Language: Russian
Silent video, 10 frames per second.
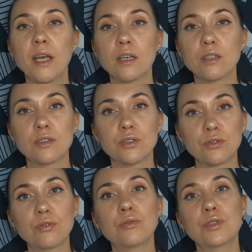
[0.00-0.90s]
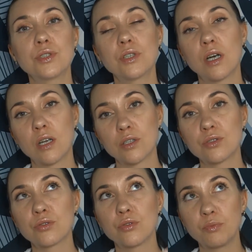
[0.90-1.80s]
э, что очень
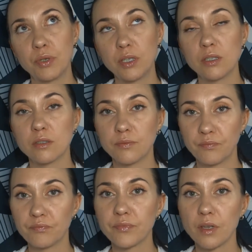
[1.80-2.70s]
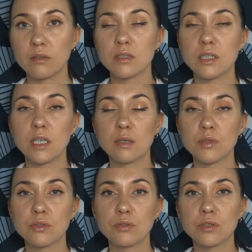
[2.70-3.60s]
хорошо при сильном
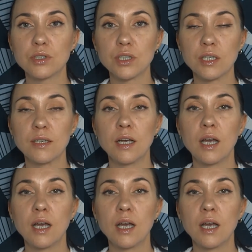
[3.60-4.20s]
солнышке.